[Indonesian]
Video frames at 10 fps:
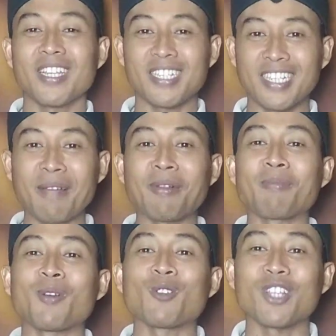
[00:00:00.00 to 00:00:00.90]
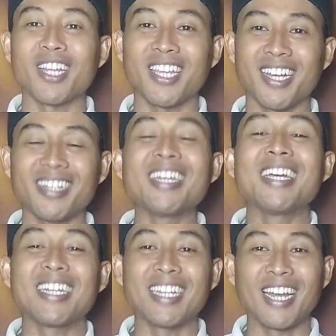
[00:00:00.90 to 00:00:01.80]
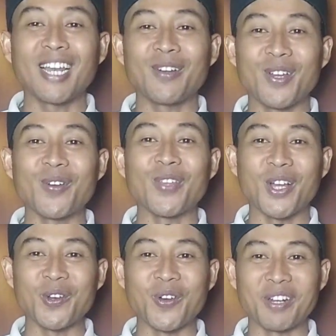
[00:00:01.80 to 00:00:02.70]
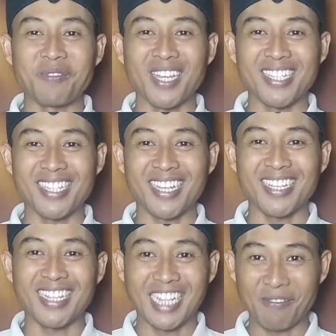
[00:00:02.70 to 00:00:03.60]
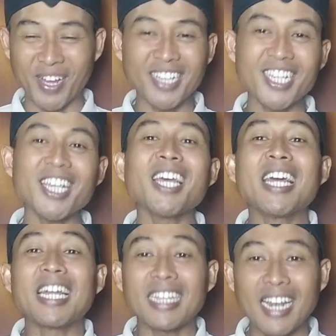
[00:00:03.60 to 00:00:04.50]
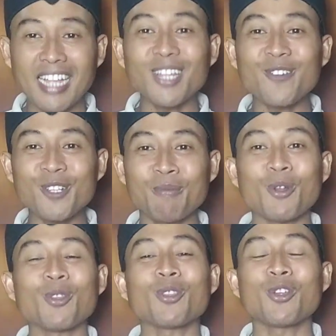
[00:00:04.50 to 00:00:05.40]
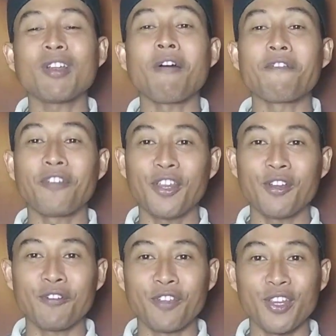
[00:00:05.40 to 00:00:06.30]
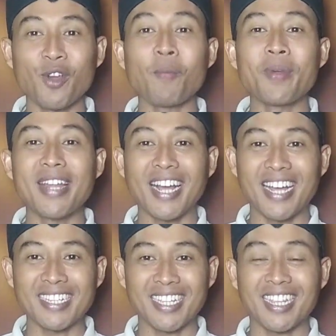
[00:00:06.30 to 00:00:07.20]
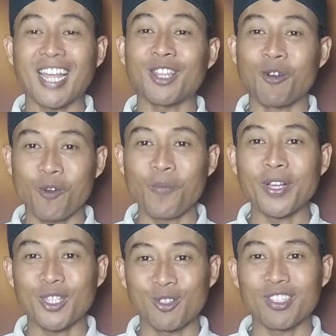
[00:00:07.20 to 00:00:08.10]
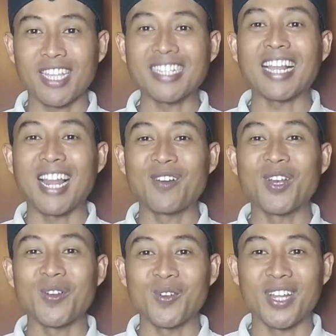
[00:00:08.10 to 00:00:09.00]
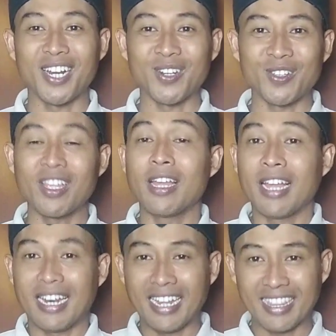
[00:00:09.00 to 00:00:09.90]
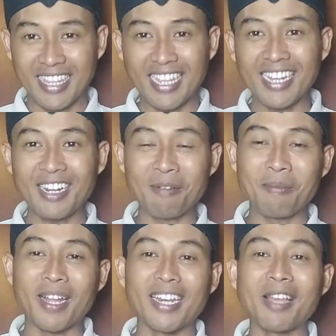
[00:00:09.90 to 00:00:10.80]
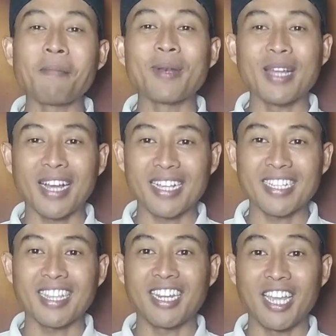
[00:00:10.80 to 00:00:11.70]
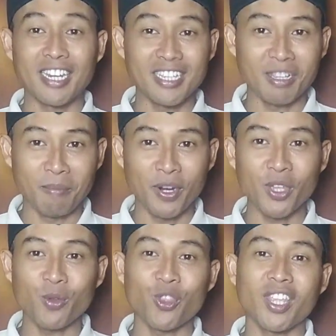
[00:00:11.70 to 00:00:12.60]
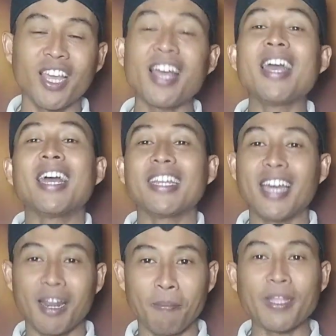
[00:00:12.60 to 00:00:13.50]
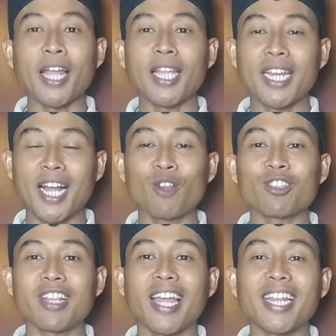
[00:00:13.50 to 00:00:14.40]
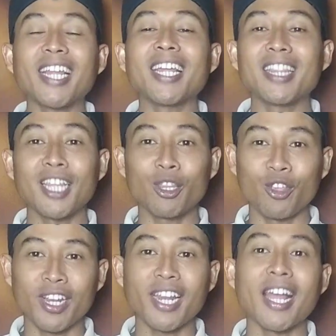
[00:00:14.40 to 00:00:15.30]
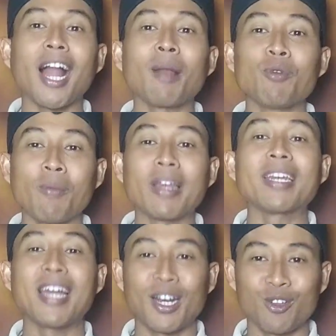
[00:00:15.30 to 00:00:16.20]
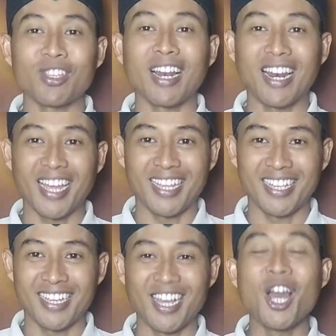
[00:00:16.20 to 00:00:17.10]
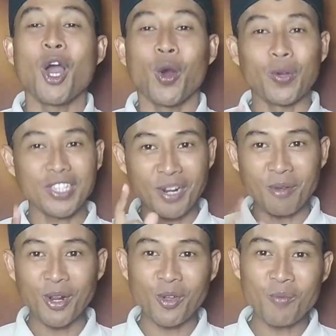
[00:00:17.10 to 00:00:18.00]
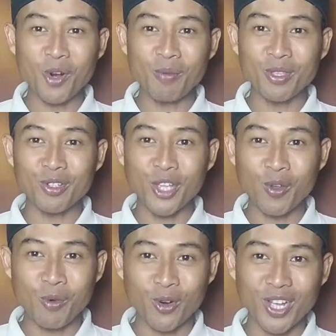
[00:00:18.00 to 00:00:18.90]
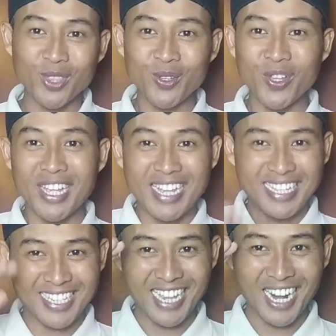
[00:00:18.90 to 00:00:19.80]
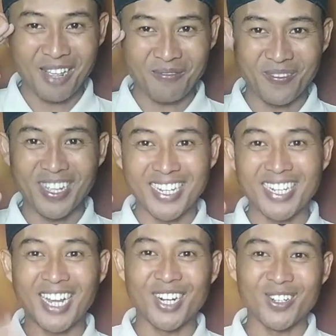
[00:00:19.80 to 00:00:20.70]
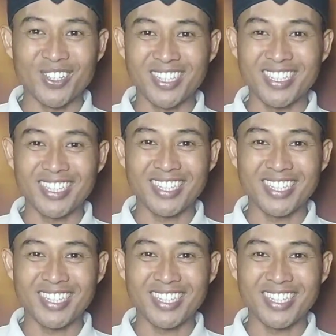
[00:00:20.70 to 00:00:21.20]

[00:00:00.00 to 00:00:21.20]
Selamat bernostalgia dengan lagu-lagu yang luar biasa. Terima kasih telah terus menonton video-video bedah kaset atau kupas tuntas lagu-lagu dangdut. Nantikan kembali bedah kaset di edisi berikutnya dari penyanyi dangdut lainnya dan tentunya dari album dangdut lainnya. Wassalamualaikum warahmatullahi wabarakatuh. Salam dangdut.